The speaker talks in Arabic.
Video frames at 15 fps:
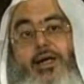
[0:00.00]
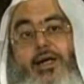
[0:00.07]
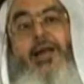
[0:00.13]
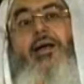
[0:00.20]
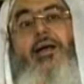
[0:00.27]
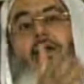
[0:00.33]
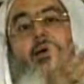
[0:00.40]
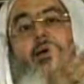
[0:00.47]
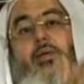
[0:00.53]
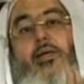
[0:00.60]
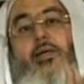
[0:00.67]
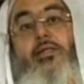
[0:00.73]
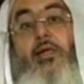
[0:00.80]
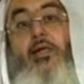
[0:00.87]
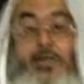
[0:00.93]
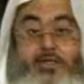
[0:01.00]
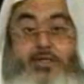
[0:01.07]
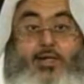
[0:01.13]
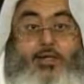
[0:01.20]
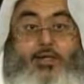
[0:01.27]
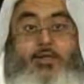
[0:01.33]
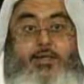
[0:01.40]
إلى هذه
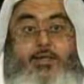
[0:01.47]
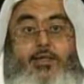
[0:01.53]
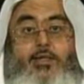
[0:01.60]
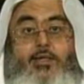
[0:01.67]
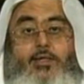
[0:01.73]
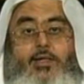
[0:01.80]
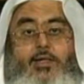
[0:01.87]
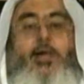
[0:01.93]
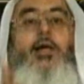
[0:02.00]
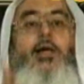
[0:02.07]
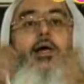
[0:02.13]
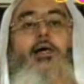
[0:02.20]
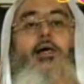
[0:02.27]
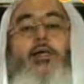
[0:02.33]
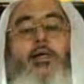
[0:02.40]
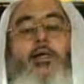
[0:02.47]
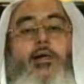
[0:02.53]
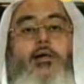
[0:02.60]
الدرجة إلى ه...